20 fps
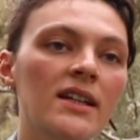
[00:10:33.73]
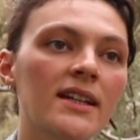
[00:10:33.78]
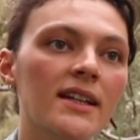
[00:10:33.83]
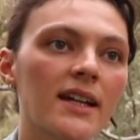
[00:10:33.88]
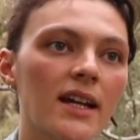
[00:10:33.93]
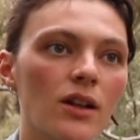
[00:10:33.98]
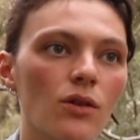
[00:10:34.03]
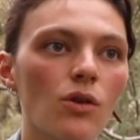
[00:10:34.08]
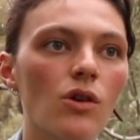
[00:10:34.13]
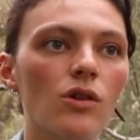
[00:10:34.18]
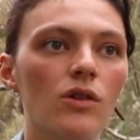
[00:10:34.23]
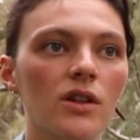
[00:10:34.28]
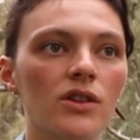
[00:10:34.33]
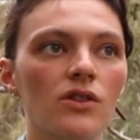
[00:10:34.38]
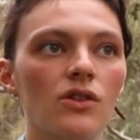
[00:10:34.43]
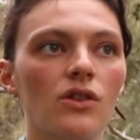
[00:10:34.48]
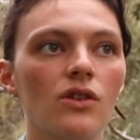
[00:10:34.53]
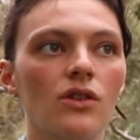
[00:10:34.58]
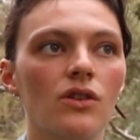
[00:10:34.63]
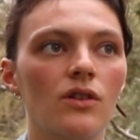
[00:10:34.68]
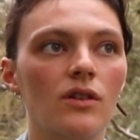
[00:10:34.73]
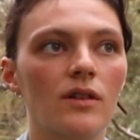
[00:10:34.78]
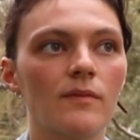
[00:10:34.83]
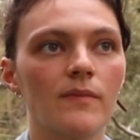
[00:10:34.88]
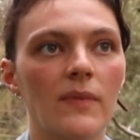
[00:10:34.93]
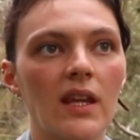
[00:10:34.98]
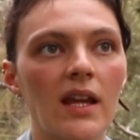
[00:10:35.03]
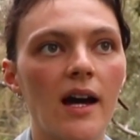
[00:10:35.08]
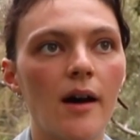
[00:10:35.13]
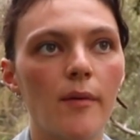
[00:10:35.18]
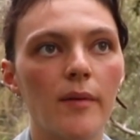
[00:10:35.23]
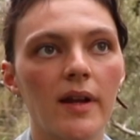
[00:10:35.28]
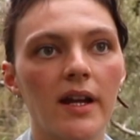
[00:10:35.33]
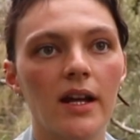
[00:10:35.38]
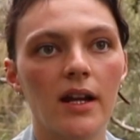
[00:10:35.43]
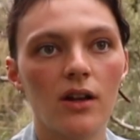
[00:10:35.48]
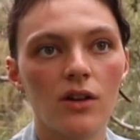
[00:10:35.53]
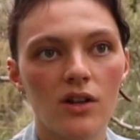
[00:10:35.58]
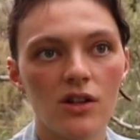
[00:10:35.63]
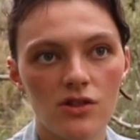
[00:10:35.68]
que luego cuando
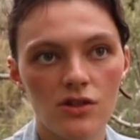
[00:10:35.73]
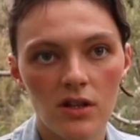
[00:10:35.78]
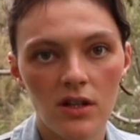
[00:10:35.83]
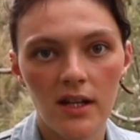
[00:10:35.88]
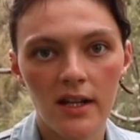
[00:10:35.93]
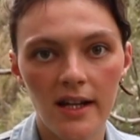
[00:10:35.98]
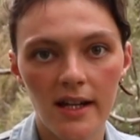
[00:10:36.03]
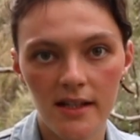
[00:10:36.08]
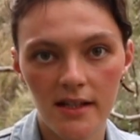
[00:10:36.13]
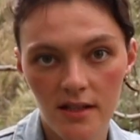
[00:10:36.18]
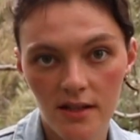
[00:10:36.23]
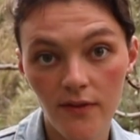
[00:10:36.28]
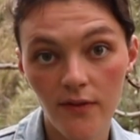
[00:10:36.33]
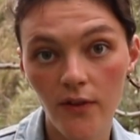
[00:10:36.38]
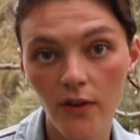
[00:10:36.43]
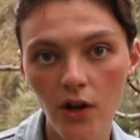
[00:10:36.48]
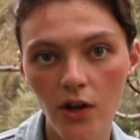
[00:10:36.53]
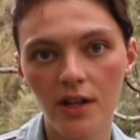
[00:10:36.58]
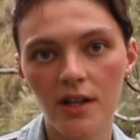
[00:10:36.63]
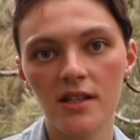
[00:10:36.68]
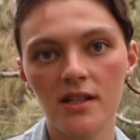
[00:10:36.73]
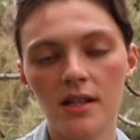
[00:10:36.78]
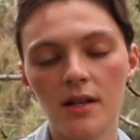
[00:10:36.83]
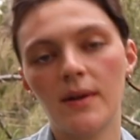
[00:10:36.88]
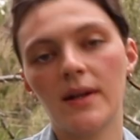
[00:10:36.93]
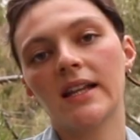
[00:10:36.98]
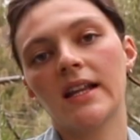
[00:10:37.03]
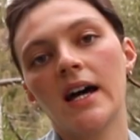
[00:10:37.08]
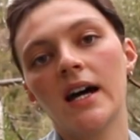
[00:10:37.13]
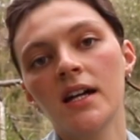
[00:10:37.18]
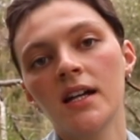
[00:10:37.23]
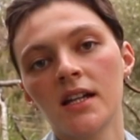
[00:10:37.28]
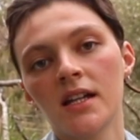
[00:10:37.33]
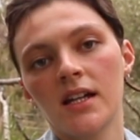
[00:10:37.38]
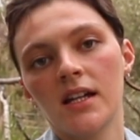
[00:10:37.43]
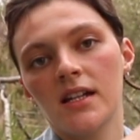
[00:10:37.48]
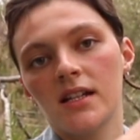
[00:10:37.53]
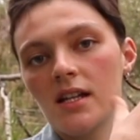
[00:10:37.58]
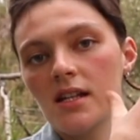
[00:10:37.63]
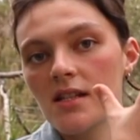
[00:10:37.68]
abre lo que son las flores de verdad
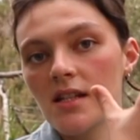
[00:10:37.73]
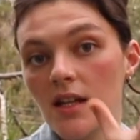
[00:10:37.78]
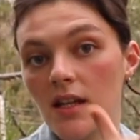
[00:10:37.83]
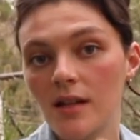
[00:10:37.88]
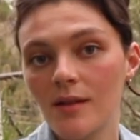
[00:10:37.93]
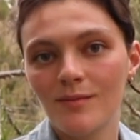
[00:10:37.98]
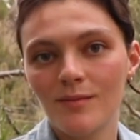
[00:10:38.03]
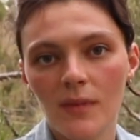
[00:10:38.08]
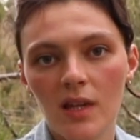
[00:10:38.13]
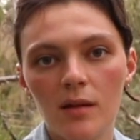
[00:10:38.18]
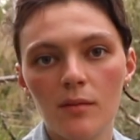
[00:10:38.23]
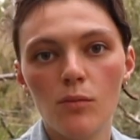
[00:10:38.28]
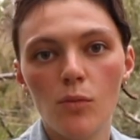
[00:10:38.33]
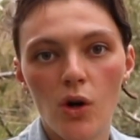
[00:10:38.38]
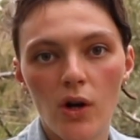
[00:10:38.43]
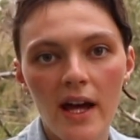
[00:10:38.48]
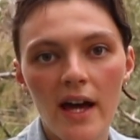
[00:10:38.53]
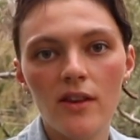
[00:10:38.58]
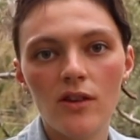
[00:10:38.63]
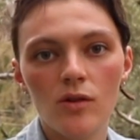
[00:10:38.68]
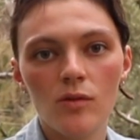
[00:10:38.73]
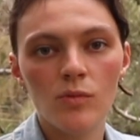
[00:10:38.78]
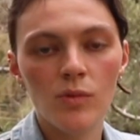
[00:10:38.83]
es así morado,